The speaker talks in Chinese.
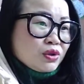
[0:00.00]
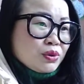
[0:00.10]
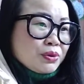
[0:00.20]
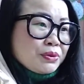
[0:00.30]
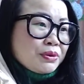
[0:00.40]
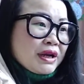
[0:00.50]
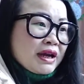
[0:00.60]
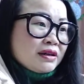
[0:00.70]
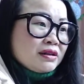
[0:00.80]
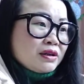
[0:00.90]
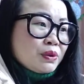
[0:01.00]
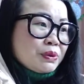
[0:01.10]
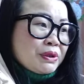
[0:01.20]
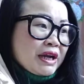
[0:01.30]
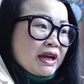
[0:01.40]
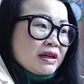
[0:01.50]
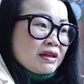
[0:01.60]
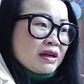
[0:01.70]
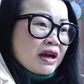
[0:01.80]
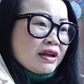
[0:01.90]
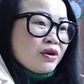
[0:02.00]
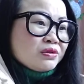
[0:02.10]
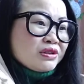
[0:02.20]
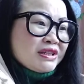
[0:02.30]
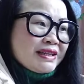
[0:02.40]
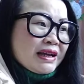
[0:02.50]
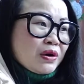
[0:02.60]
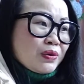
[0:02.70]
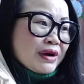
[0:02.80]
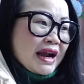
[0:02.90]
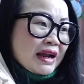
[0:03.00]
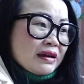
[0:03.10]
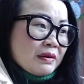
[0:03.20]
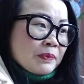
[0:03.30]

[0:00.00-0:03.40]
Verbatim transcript: 突然和忽然还有悄然，